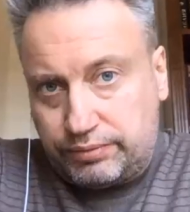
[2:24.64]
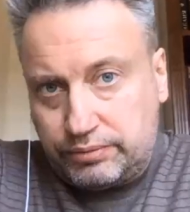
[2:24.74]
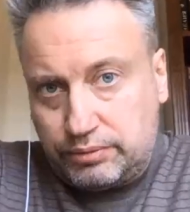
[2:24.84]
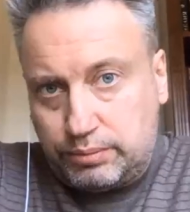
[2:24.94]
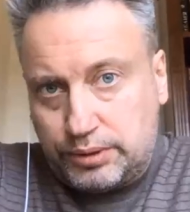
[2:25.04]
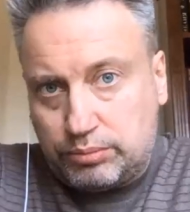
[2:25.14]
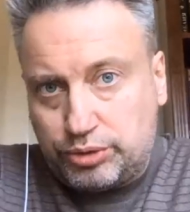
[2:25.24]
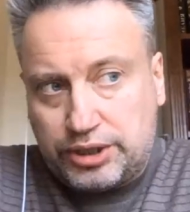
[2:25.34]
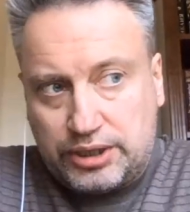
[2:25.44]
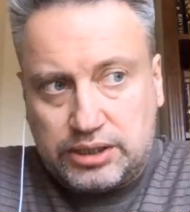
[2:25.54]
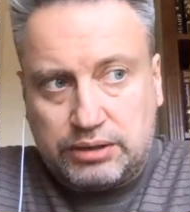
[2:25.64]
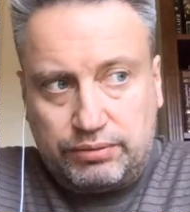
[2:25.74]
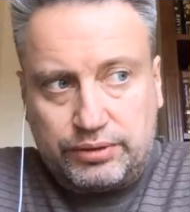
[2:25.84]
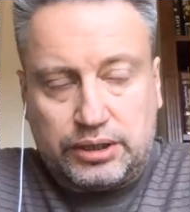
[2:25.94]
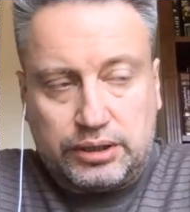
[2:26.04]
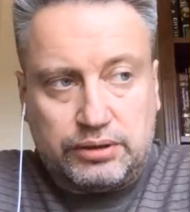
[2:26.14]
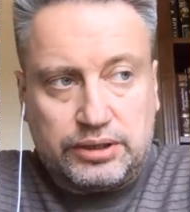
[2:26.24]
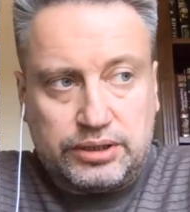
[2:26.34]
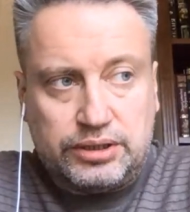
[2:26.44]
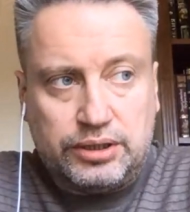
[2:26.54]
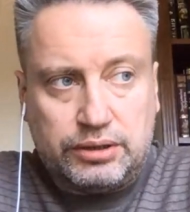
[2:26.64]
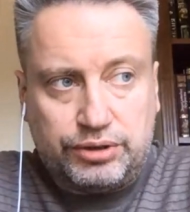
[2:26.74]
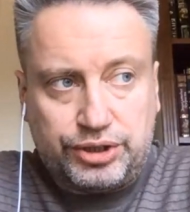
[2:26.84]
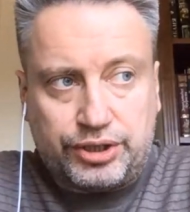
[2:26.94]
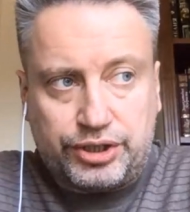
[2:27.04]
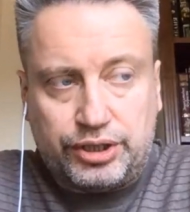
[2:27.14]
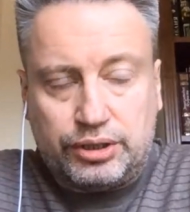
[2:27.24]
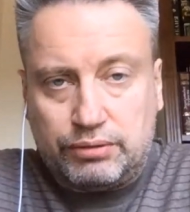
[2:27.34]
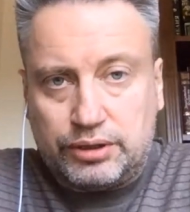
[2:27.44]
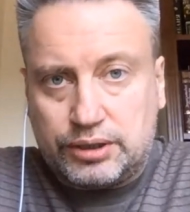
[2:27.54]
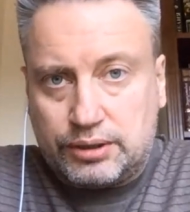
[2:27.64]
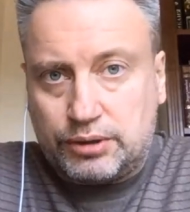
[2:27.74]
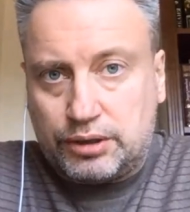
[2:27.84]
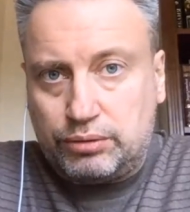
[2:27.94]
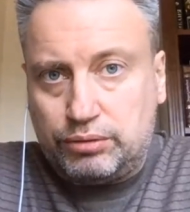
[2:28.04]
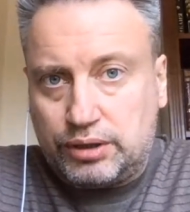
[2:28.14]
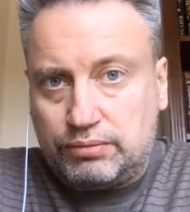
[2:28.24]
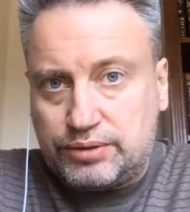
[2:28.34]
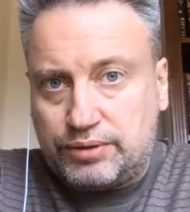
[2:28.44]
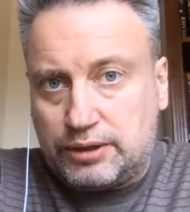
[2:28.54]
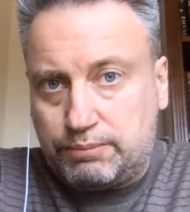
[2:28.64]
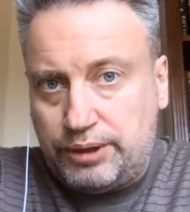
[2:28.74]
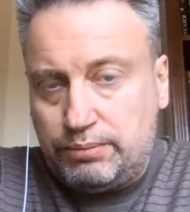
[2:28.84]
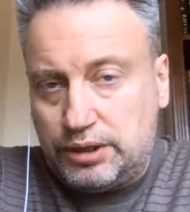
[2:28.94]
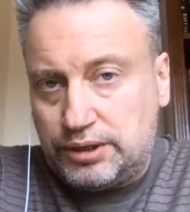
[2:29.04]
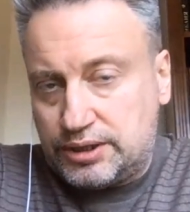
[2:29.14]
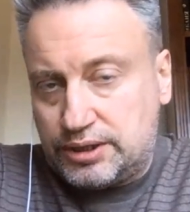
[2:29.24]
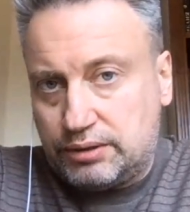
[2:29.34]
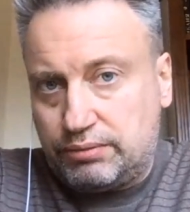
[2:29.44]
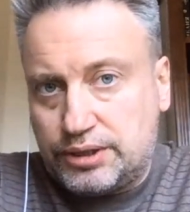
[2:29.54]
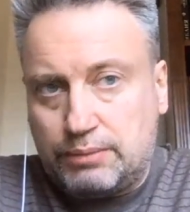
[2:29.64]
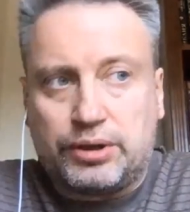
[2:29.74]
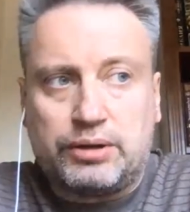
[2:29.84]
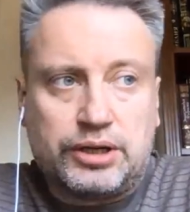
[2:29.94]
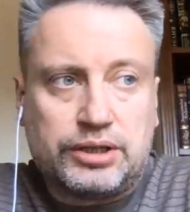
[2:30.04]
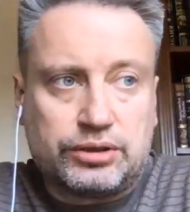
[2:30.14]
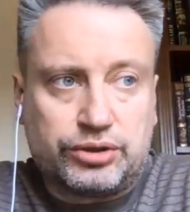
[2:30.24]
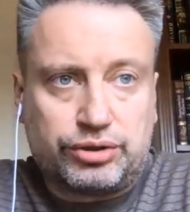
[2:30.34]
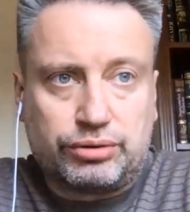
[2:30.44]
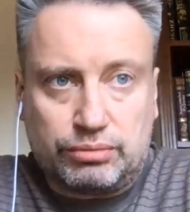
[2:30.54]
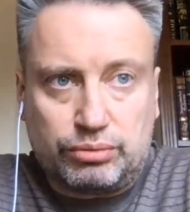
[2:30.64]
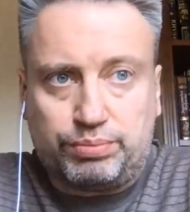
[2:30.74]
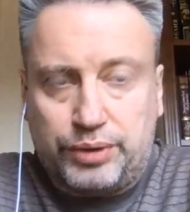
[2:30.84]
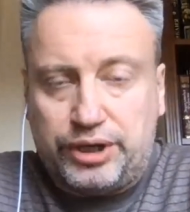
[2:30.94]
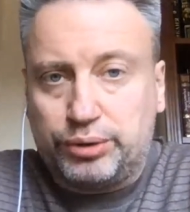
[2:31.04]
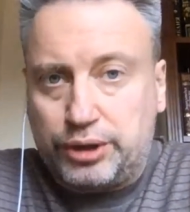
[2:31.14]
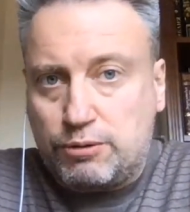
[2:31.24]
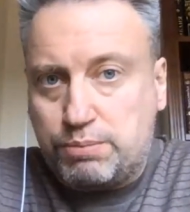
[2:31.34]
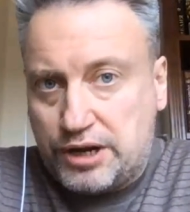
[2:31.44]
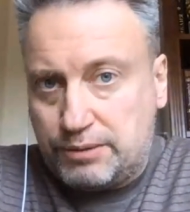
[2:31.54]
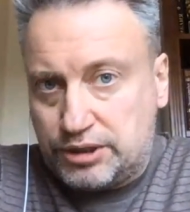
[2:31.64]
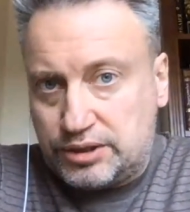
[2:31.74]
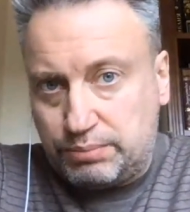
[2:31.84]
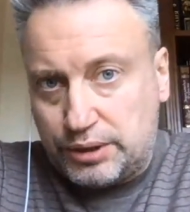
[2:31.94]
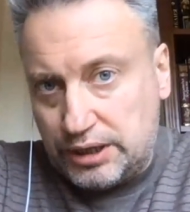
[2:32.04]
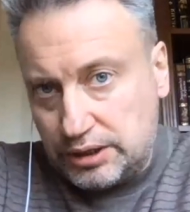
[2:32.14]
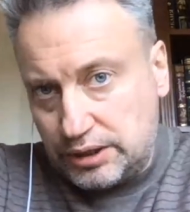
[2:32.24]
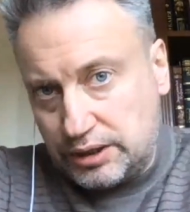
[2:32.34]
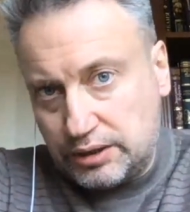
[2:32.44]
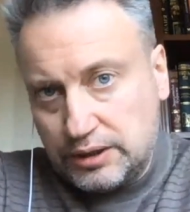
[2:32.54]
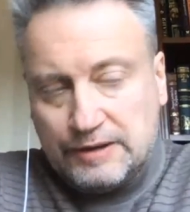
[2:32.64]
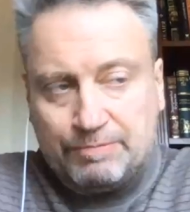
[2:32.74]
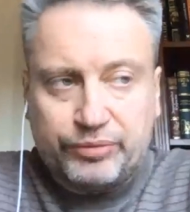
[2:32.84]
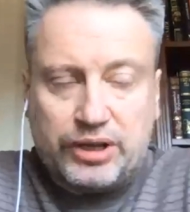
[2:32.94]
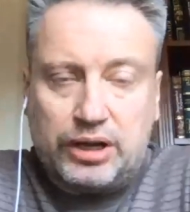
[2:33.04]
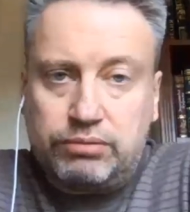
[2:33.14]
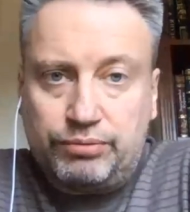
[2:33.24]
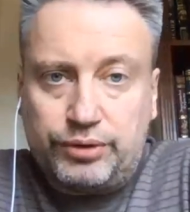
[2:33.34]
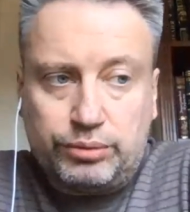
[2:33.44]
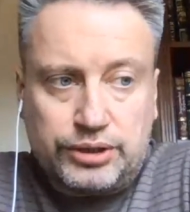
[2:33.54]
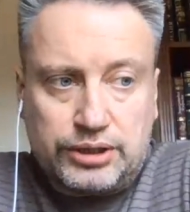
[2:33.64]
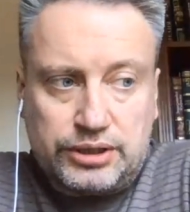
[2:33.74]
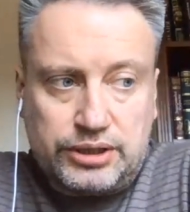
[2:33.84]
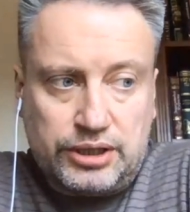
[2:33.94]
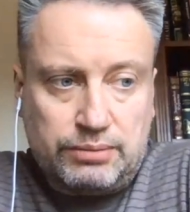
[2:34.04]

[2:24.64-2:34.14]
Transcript: ну потому что если вы вкладываете деньги, вы же рассчитываете там на какой-то возврат прибыли и, соответственно, понимаете ну, период окупаемости проекта, как как вам вернуть эти деньги.